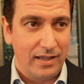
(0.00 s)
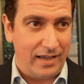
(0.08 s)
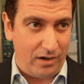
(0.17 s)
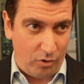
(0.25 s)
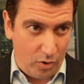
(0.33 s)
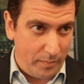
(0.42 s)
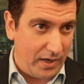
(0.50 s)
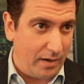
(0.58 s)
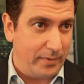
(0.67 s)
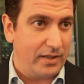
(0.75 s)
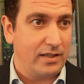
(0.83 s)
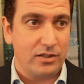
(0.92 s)

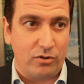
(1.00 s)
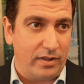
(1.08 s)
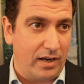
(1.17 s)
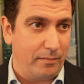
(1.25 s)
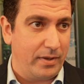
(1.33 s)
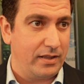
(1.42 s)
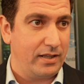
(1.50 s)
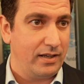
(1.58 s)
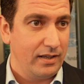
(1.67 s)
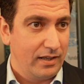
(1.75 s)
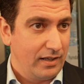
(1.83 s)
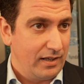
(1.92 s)
económicamente, socialmente